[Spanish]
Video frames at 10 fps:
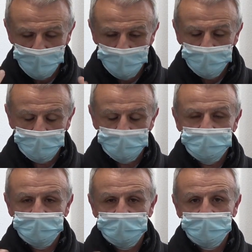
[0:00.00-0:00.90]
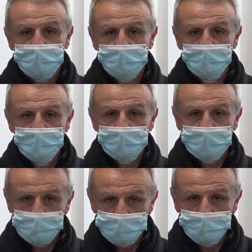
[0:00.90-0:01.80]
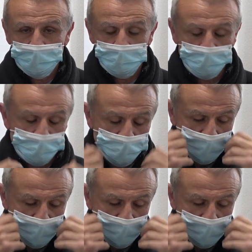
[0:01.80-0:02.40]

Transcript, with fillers: pues eh, que por supuesto